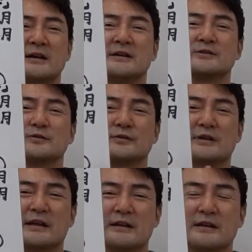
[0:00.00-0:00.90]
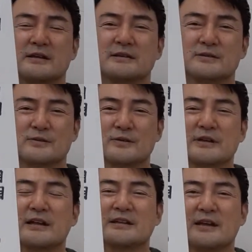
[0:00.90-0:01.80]
そのたんその
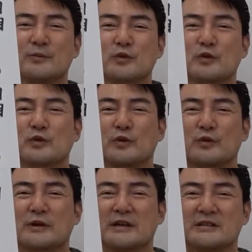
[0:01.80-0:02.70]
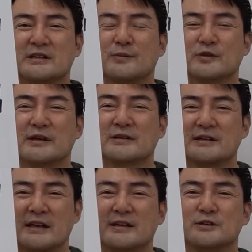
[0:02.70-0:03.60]
探偵ものという感じでもなく
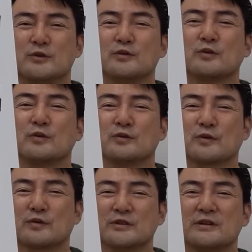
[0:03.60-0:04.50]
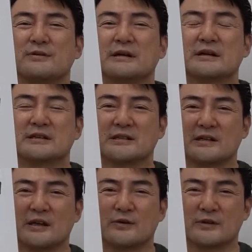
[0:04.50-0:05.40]
てショートコントとして笑わして
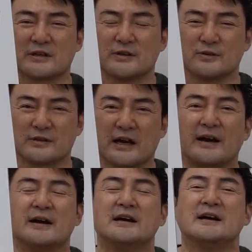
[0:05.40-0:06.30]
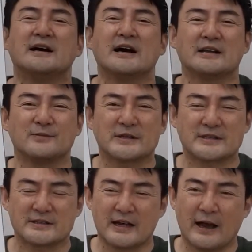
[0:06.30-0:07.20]
たような記憶がありま
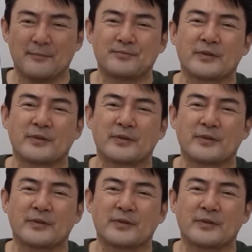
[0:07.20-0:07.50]
すが、